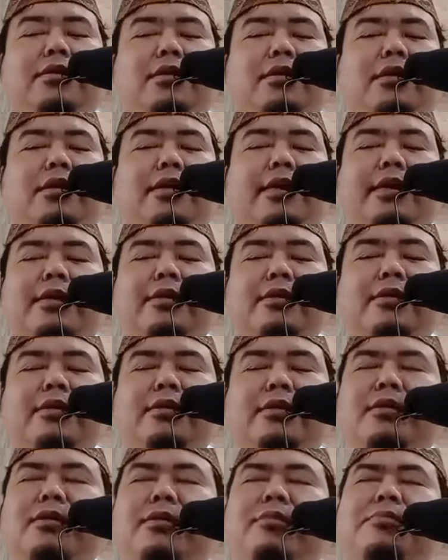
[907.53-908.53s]

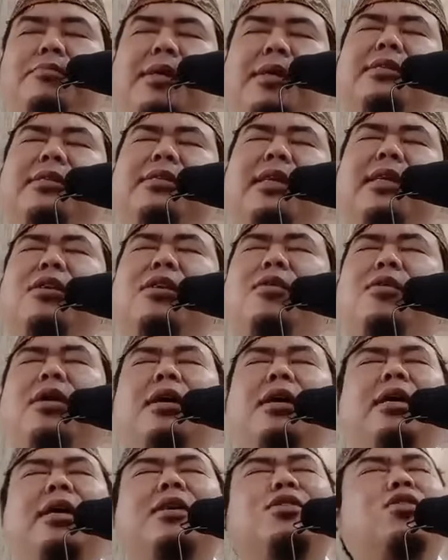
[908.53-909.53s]
Dan biasanya
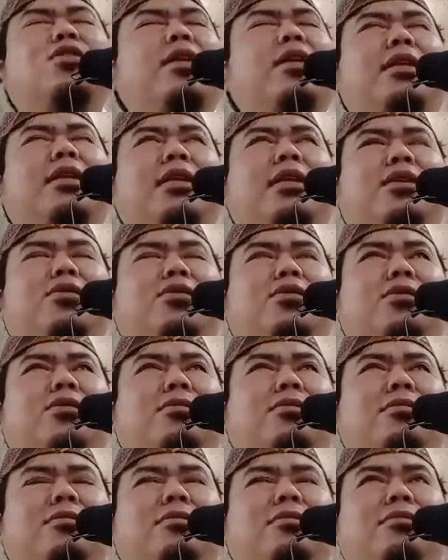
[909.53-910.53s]
orang yang sholat
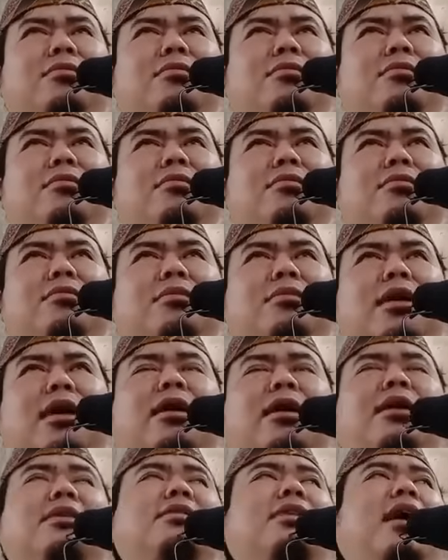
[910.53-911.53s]
itu
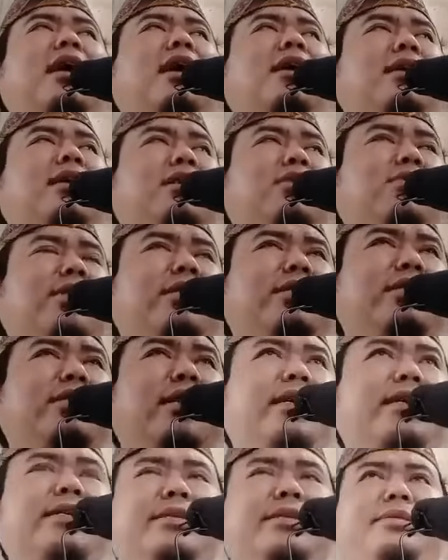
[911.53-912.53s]
ada cahaya di
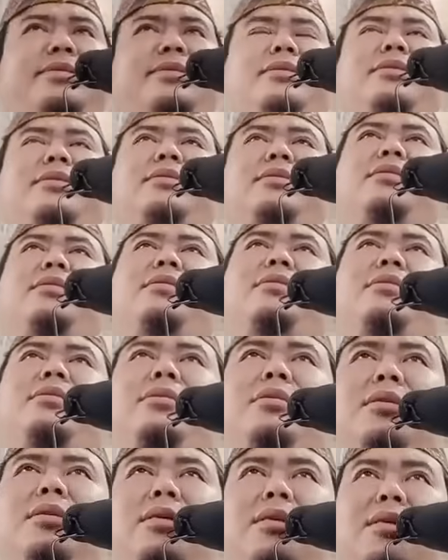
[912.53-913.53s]
wajahnya.
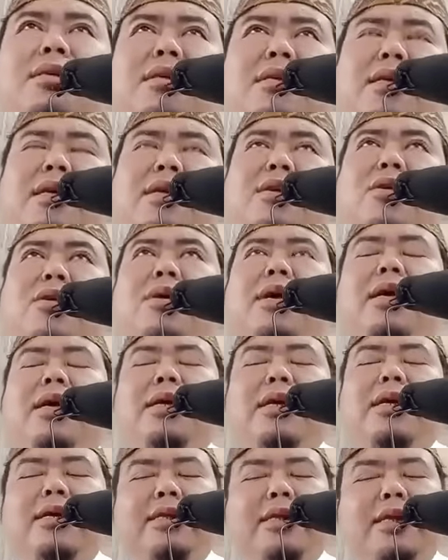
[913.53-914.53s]
Dan orang
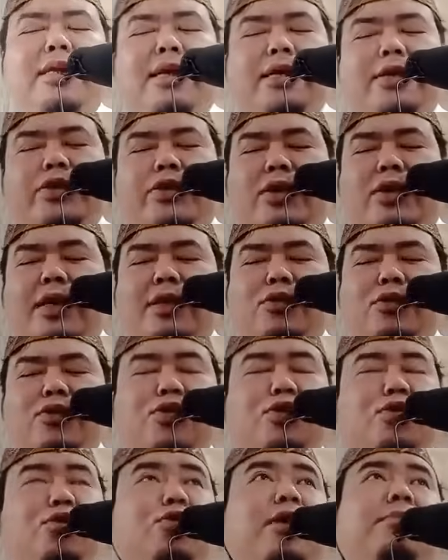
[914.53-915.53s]
yang tidak sholat itu
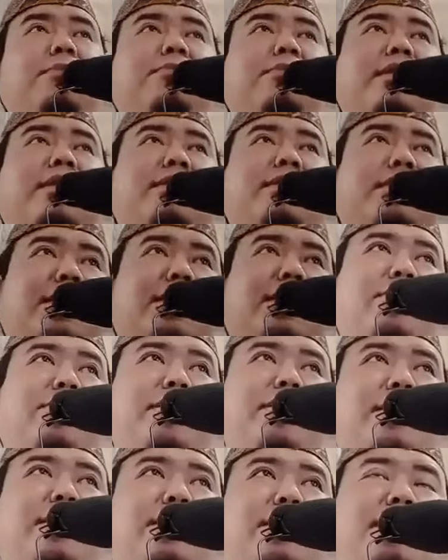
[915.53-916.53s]
suram biasanya
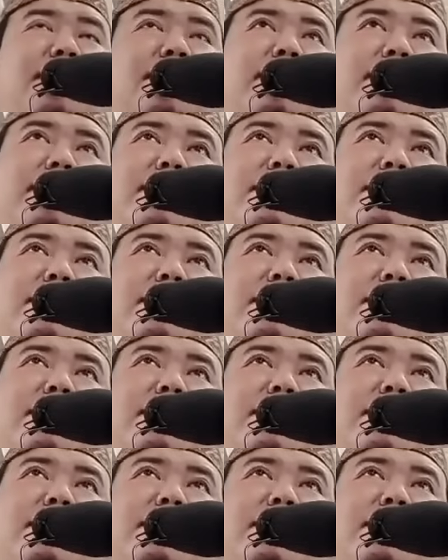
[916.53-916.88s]
wajahnya.